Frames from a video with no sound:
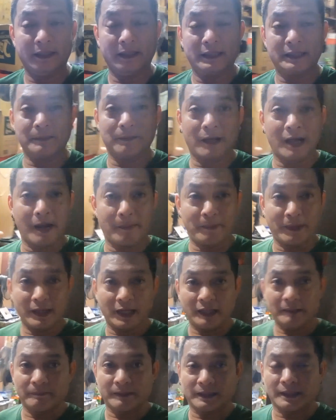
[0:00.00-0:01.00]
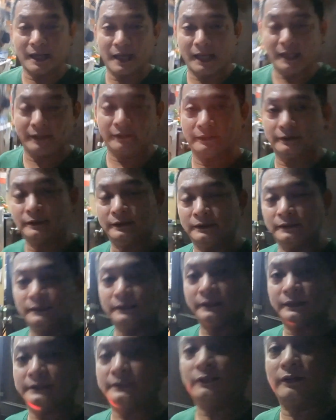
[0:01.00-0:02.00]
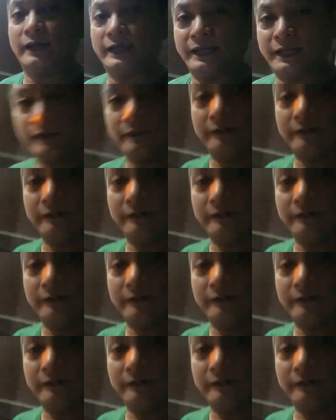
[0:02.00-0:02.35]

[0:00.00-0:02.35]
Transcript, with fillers: is copyright pa tayo. So, ayan,